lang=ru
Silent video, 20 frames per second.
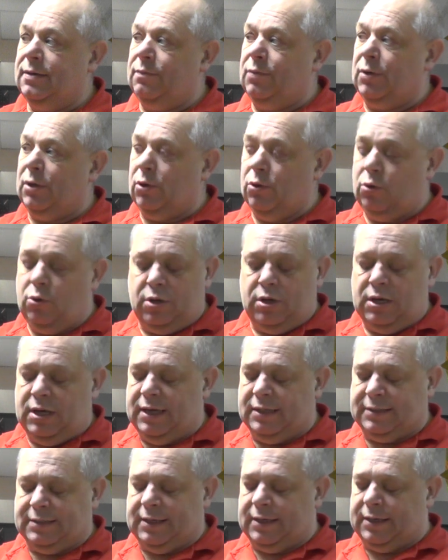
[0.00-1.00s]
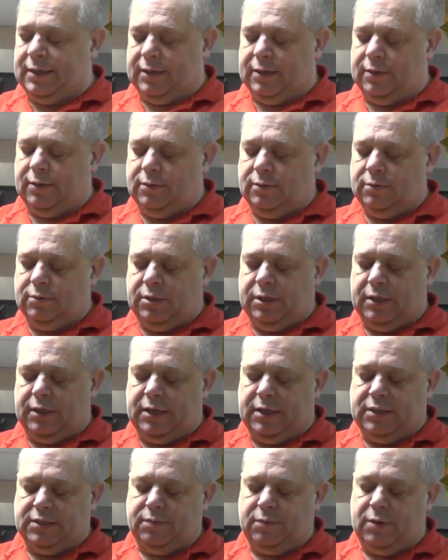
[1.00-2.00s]
петлей не закрыл
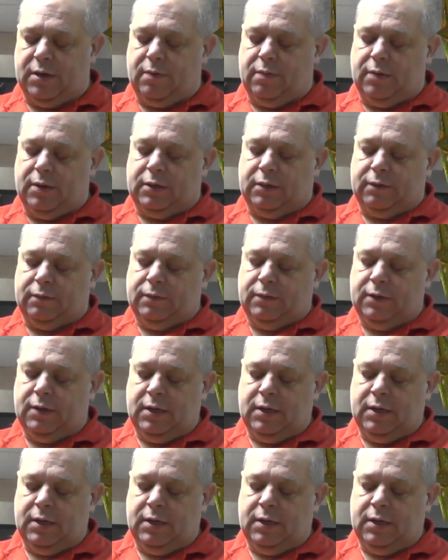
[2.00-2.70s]
13 миллиметров.